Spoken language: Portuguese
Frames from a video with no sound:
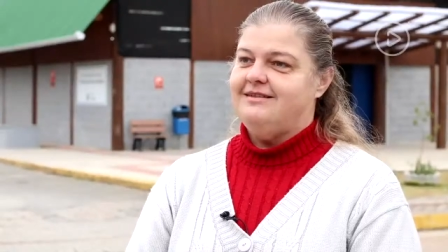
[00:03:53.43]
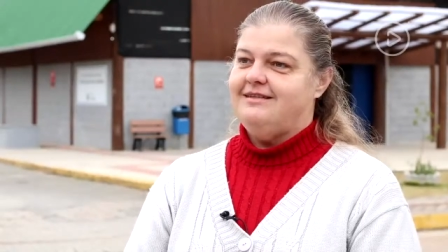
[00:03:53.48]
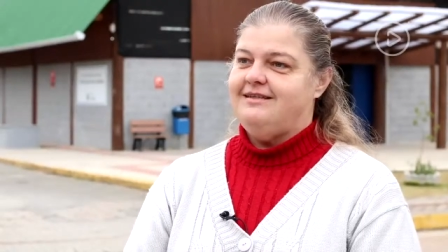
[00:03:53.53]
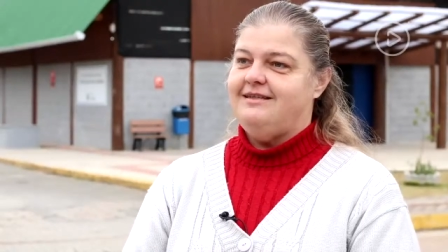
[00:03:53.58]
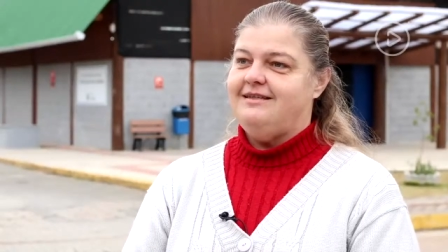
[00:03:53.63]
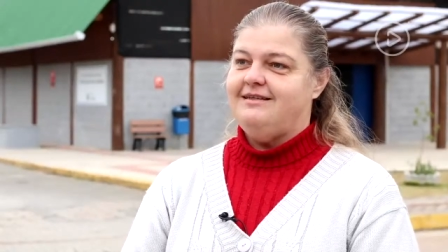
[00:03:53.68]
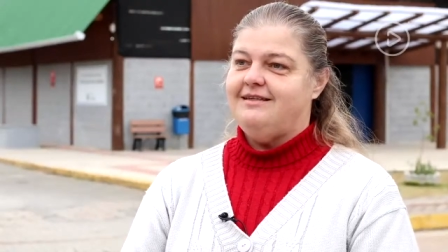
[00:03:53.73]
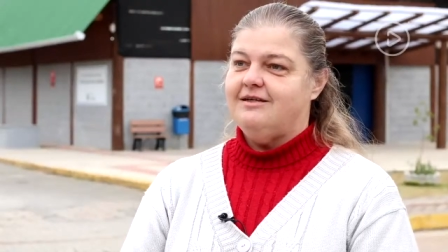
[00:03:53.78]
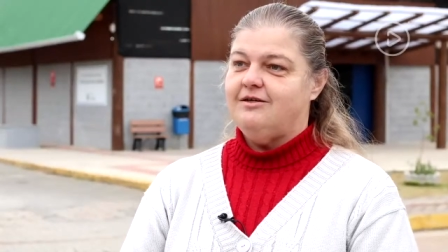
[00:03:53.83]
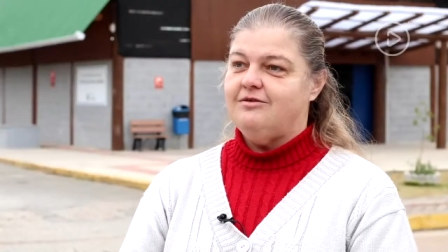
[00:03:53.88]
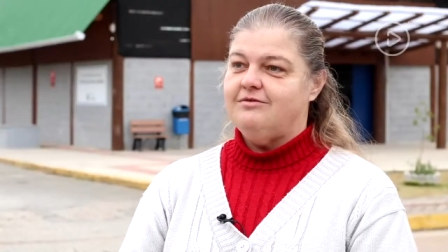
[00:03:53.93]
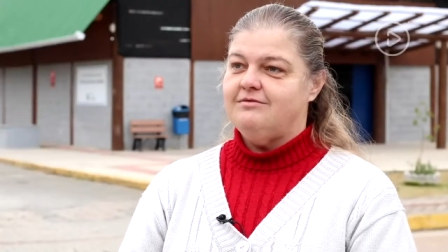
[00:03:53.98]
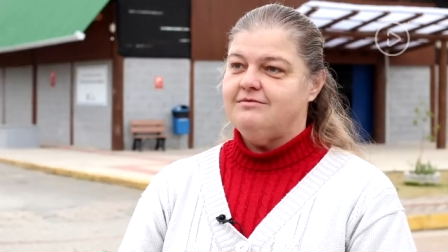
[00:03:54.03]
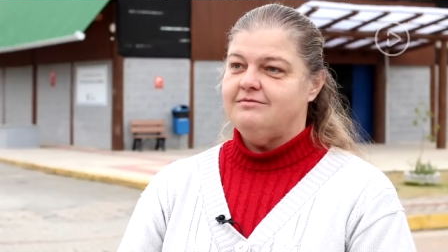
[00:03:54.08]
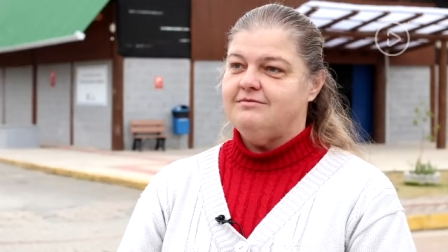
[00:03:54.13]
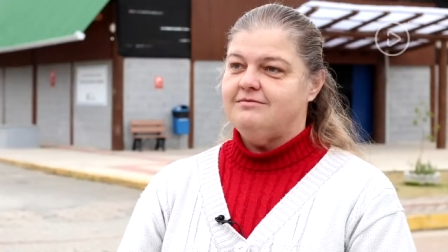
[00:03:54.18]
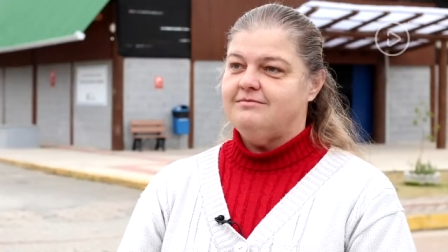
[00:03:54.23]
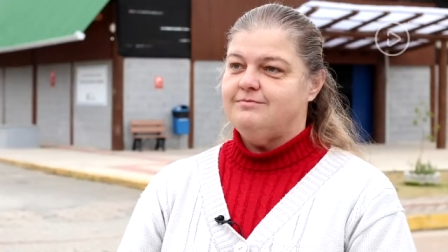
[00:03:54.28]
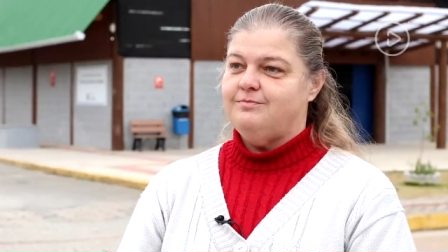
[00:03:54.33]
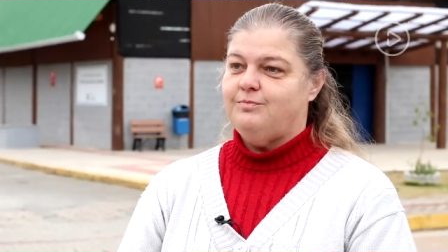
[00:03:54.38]

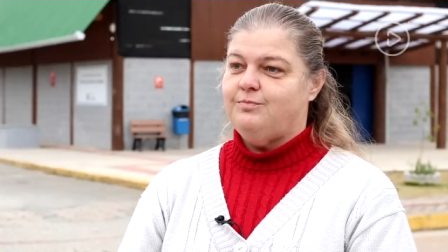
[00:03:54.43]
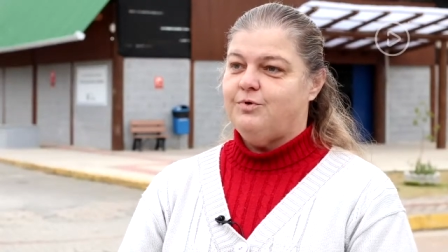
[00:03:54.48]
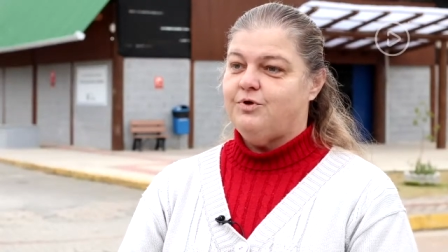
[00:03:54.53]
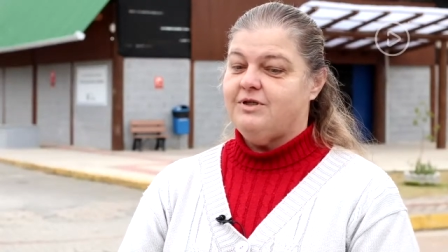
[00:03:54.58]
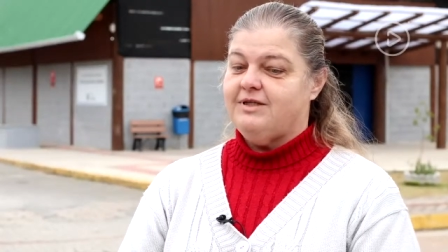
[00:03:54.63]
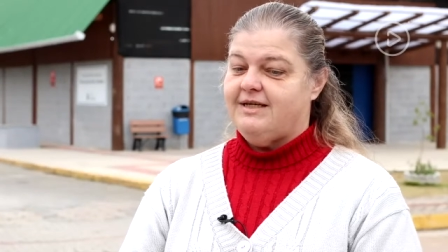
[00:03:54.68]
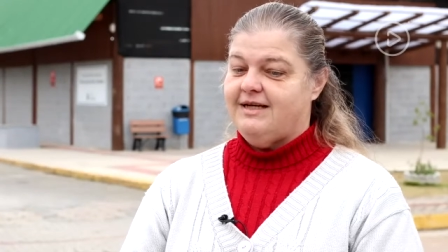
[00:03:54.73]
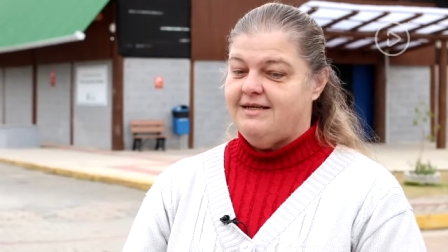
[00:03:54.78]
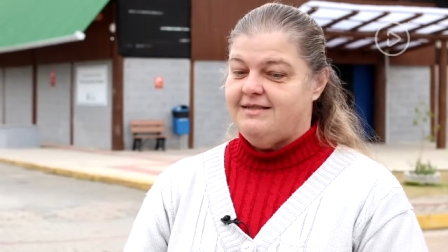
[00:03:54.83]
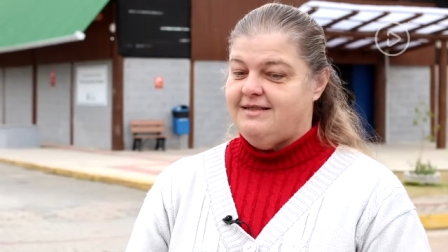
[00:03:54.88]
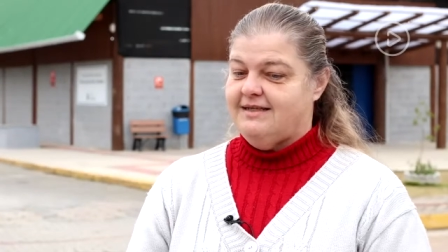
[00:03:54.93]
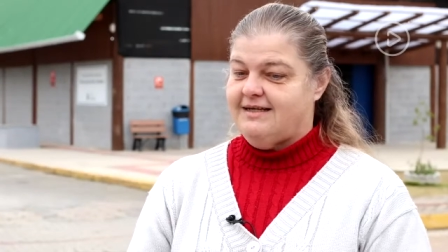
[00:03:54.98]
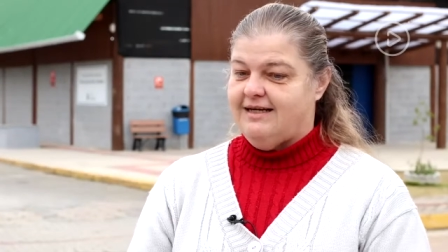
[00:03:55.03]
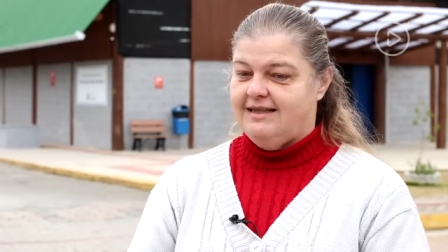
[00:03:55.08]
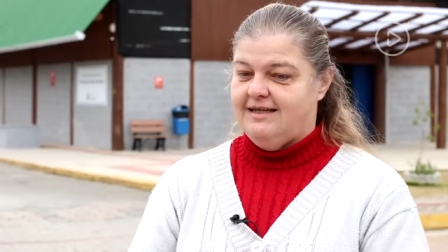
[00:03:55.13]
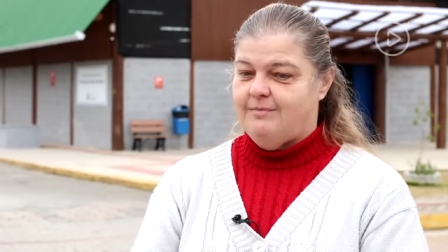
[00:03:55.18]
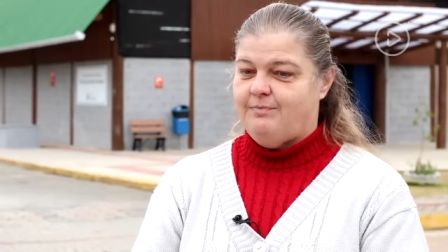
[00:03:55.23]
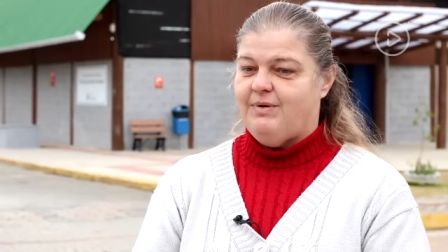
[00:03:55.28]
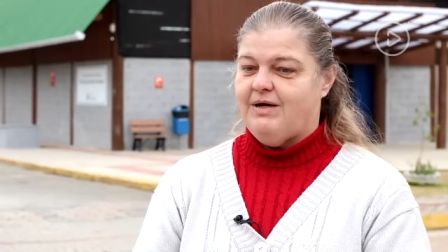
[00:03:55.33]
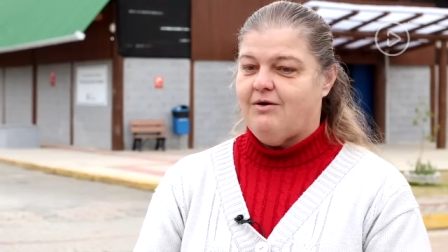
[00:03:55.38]
Então, por trás de
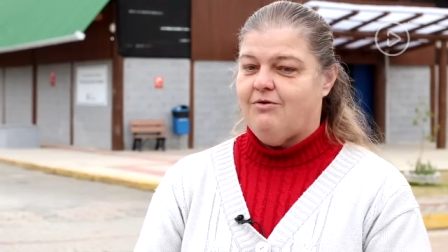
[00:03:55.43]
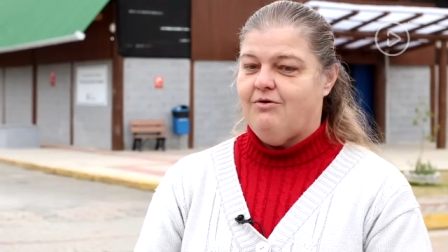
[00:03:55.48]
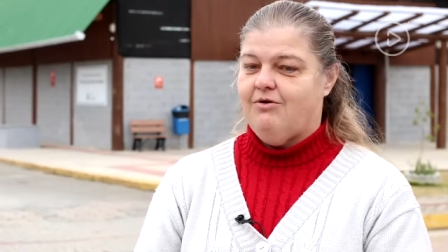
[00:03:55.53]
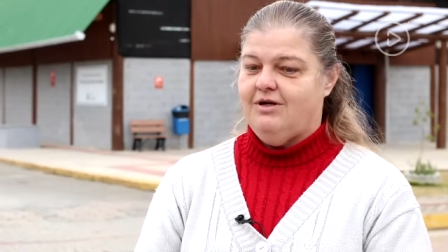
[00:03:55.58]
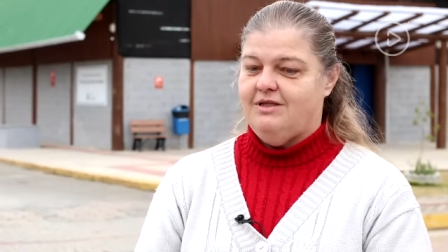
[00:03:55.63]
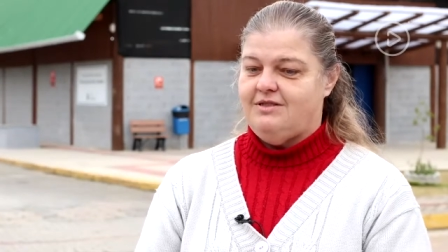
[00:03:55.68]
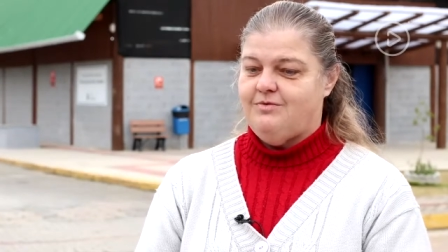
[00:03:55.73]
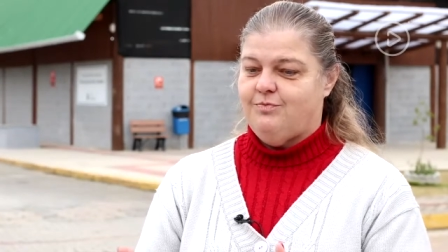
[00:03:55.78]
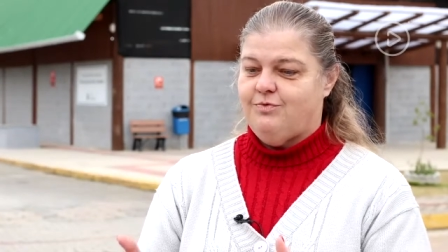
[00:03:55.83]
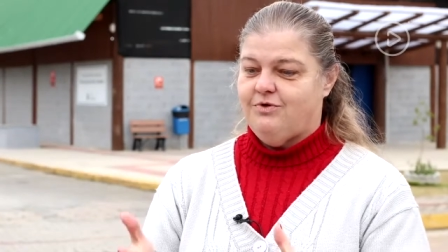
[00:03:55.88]
cada pacote,